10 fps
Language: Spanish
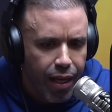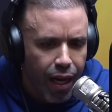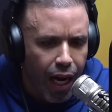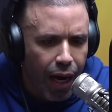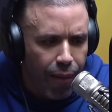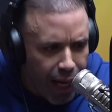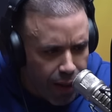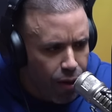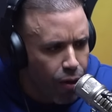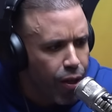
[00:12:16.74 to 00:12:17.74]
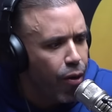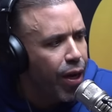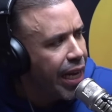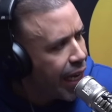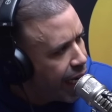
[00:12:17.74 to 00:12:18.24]
hablando de lo de
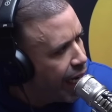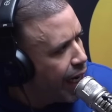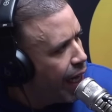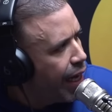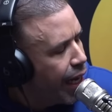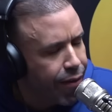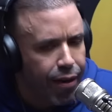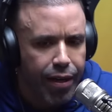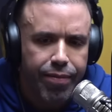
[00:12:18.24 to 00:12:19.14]
la izquierda y la derecha.